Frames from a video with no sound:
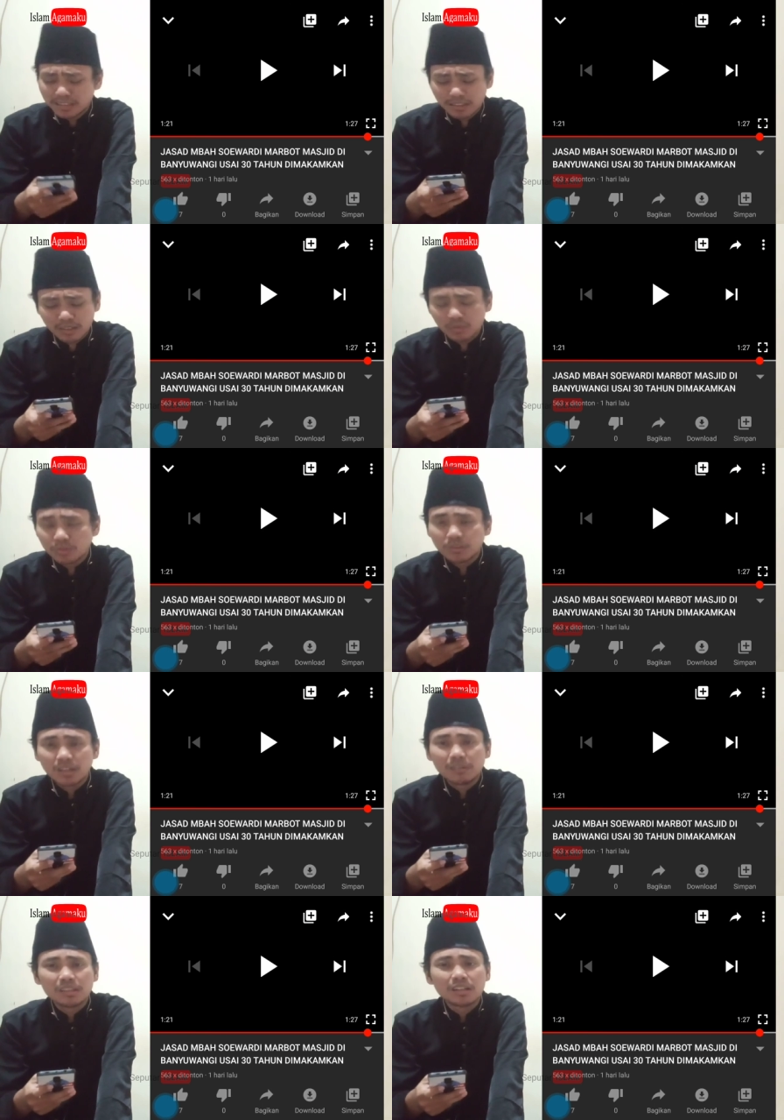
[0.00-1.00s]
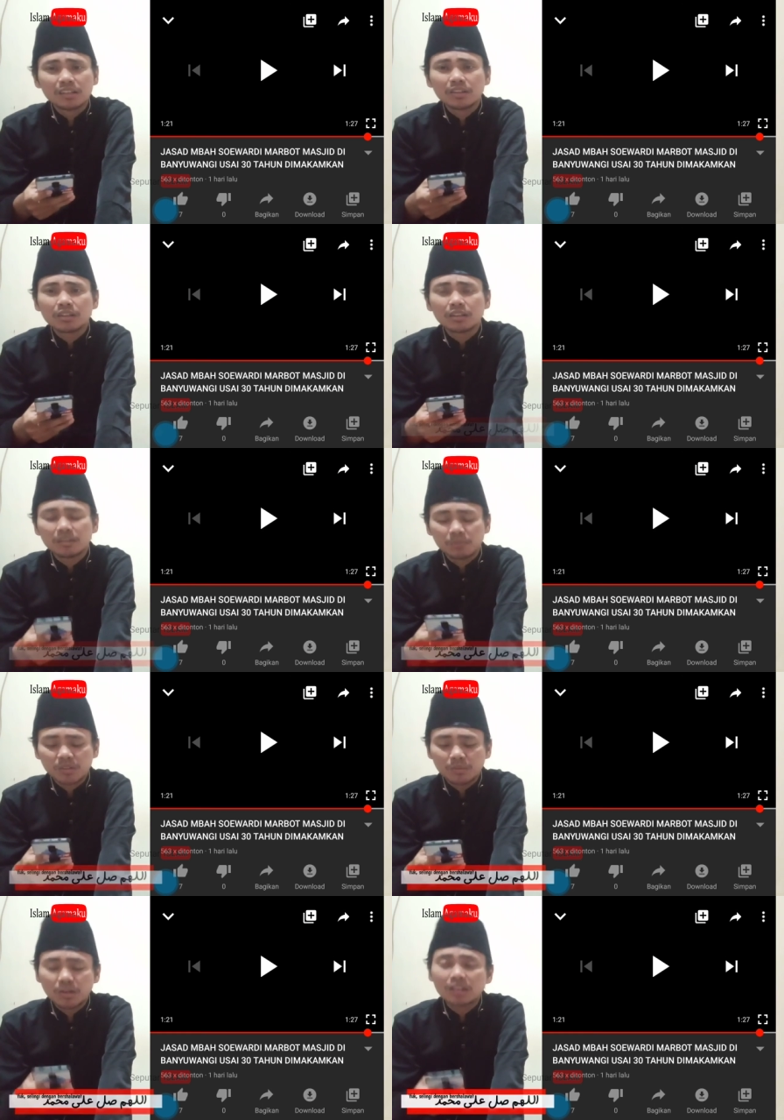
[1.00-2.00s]
Nauzubillah min dzalik ya Allah,
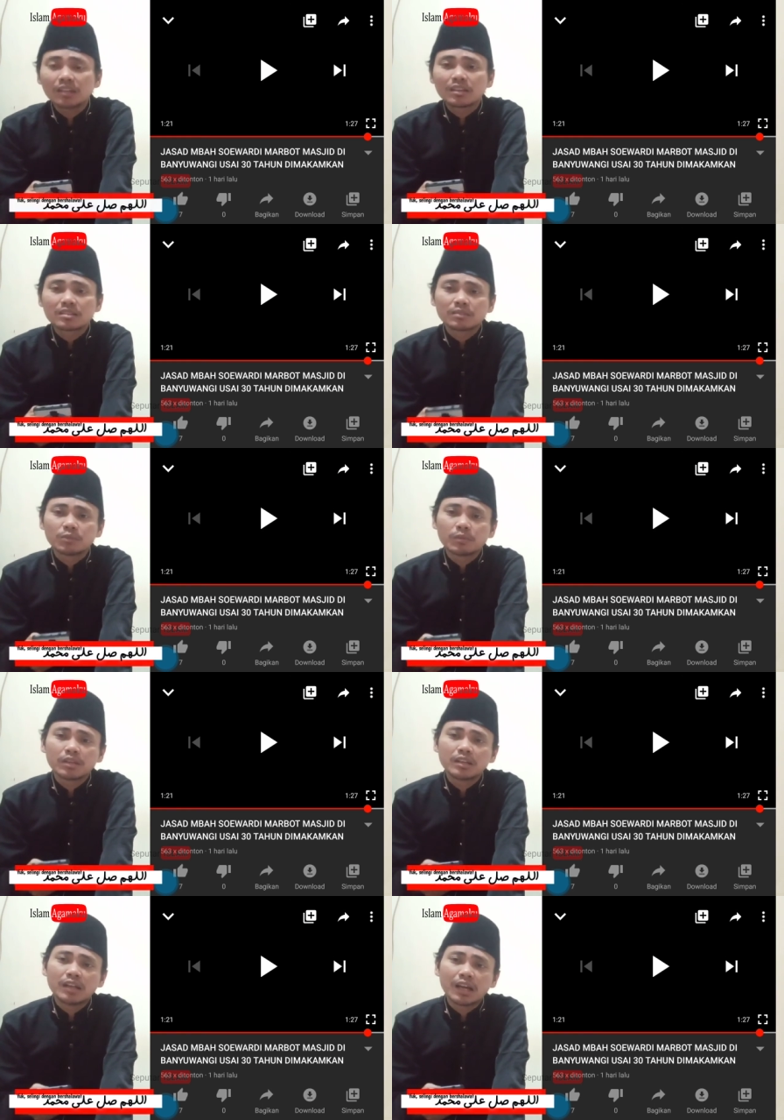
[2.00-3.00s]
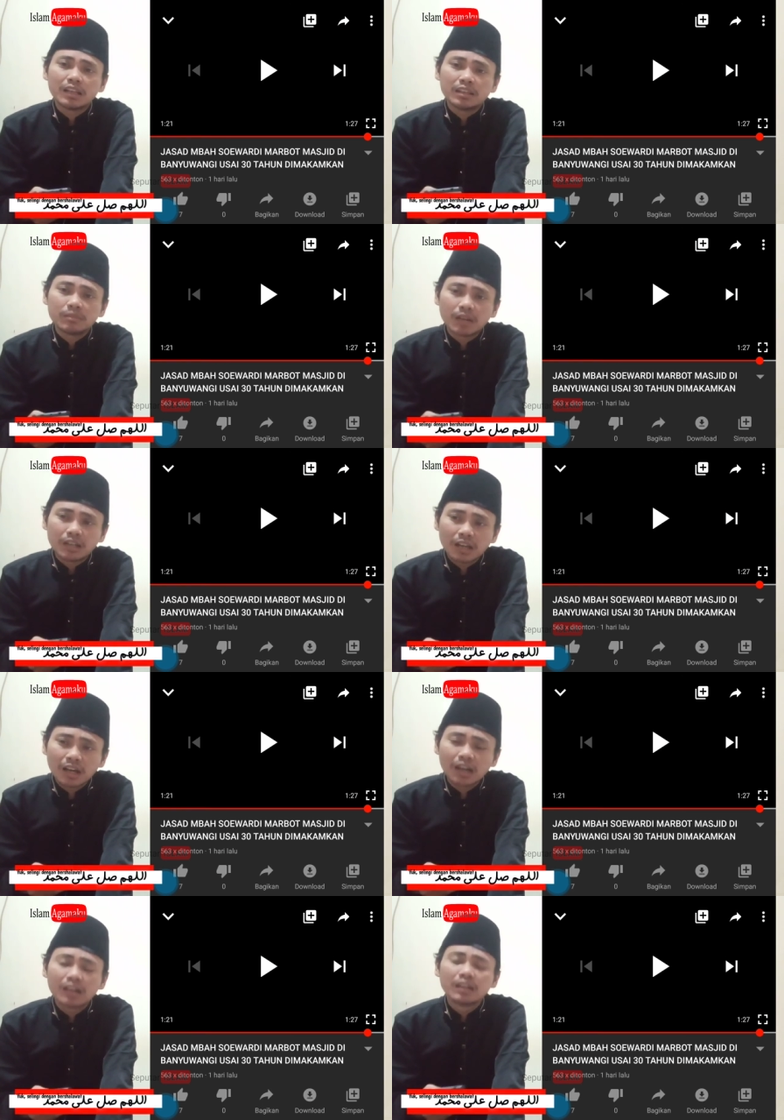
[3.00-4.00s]
mudah-mudahan kita semua menjadi ahli
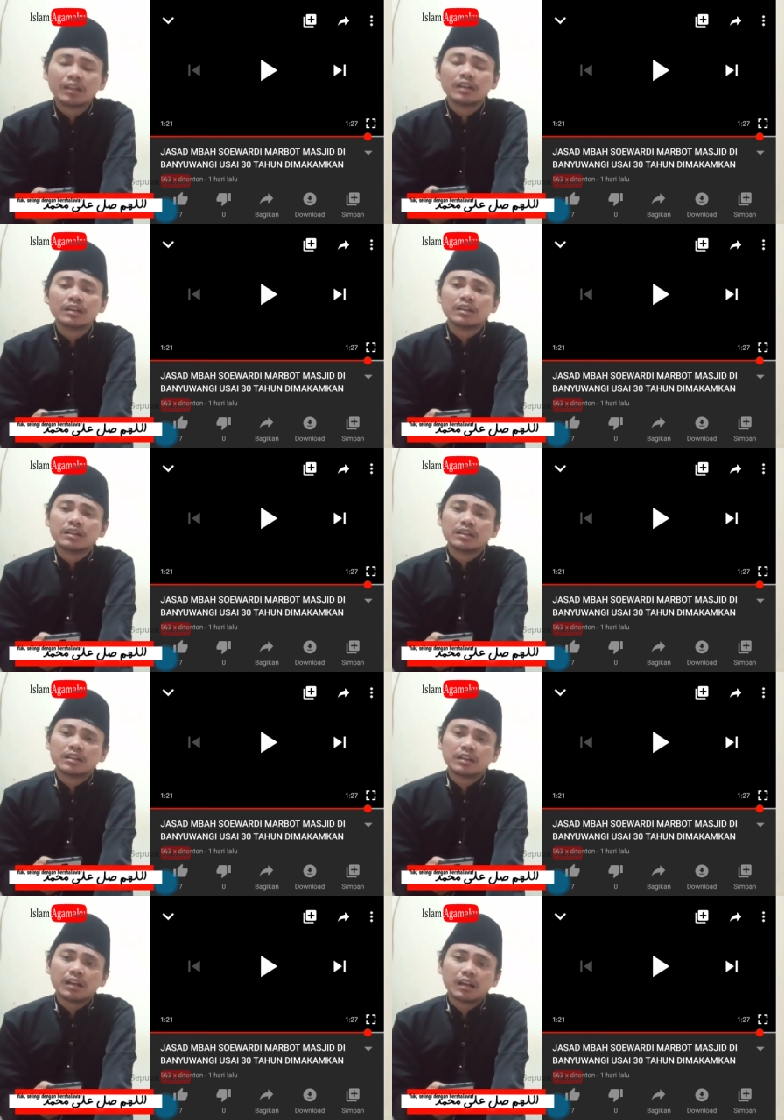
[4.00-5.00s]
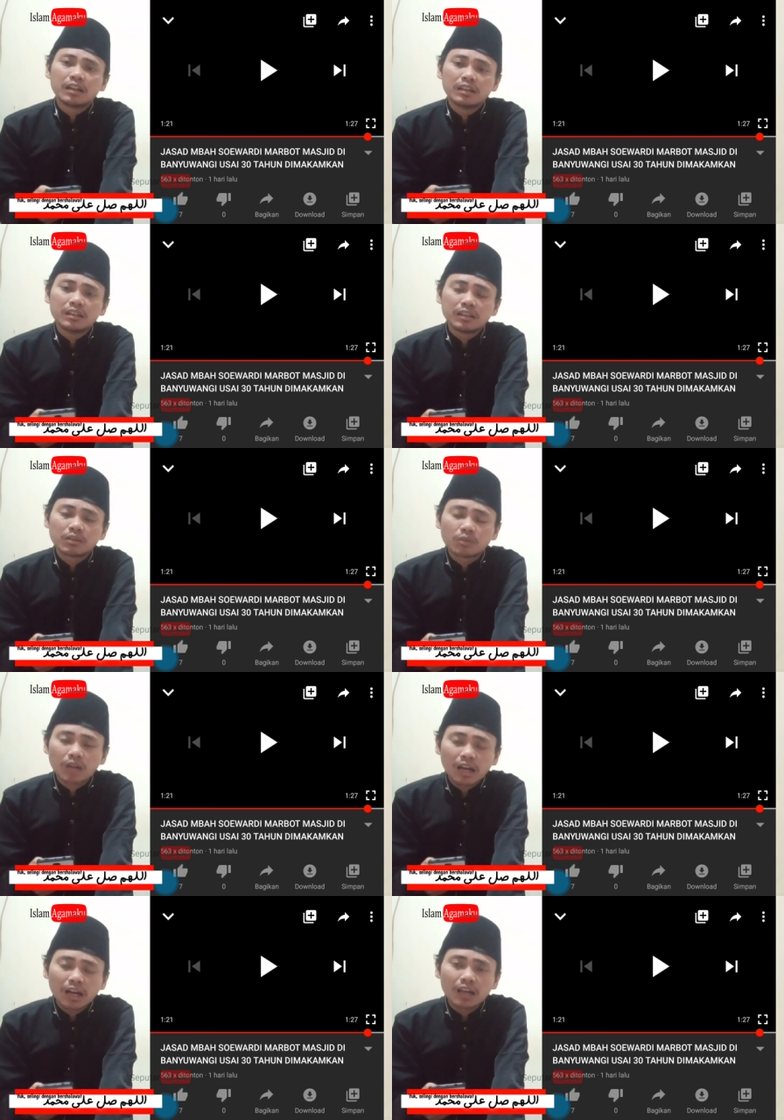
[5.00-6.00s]
ibadah, ahli
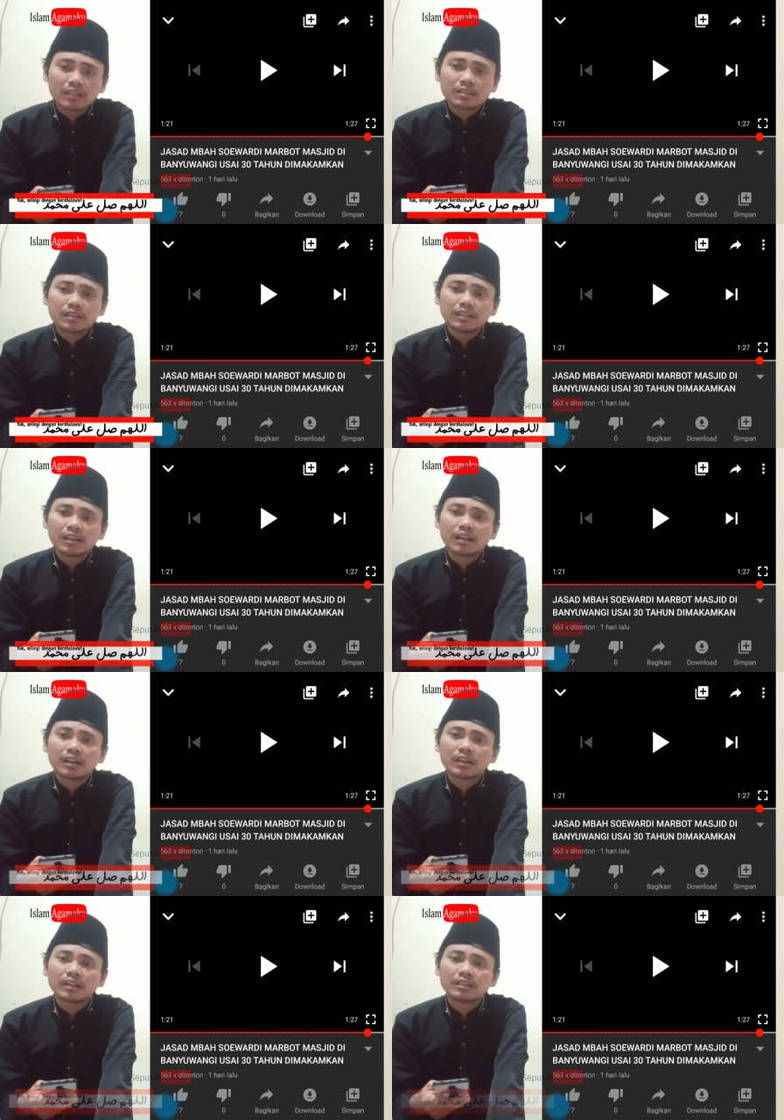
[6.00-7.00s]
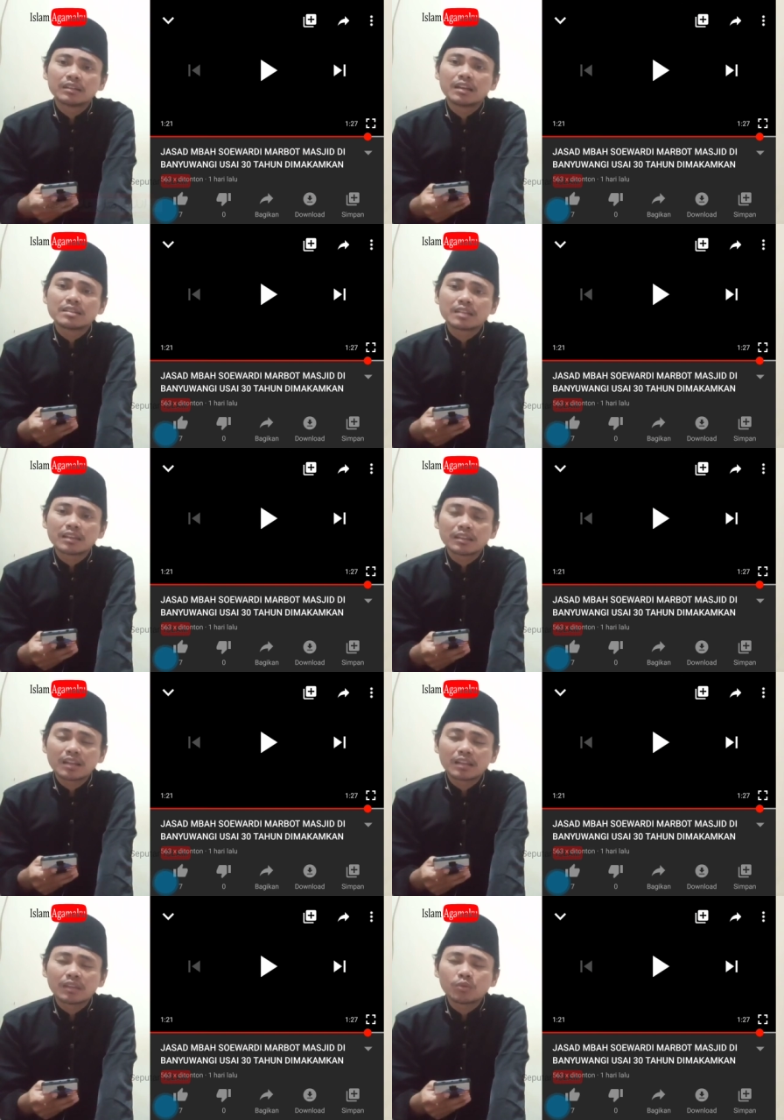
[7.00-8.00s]
Quran sehingga jenazah kita
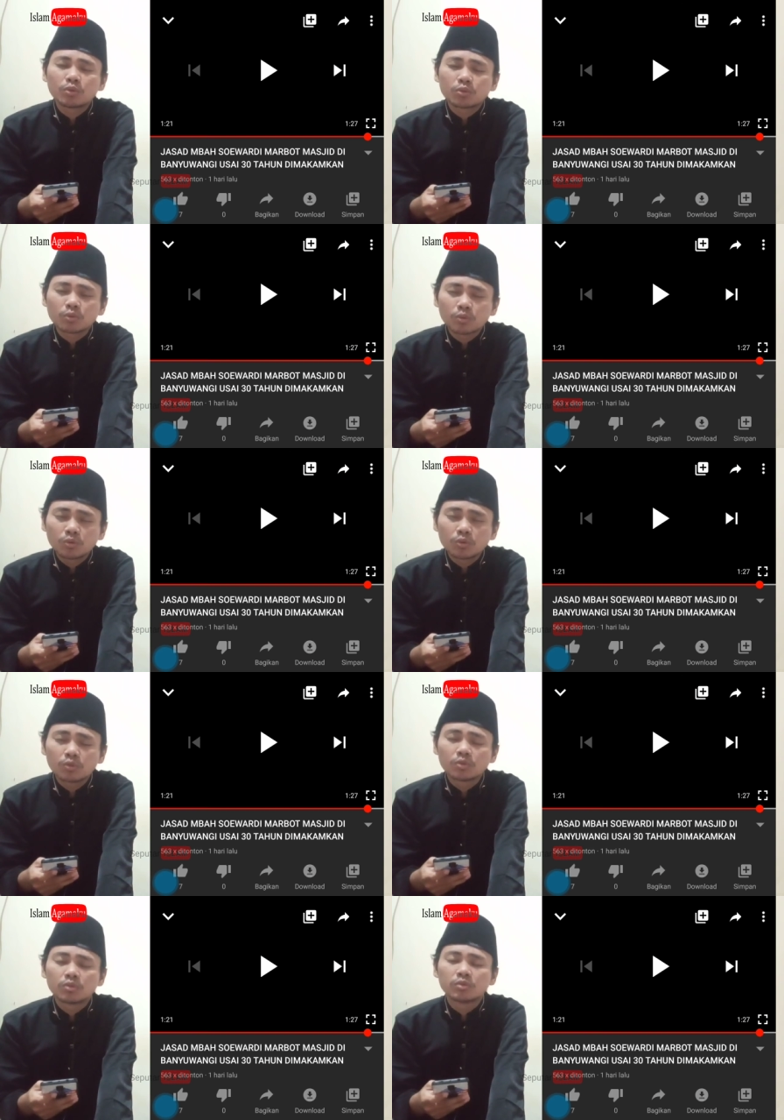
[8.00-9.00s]
nanti utuh.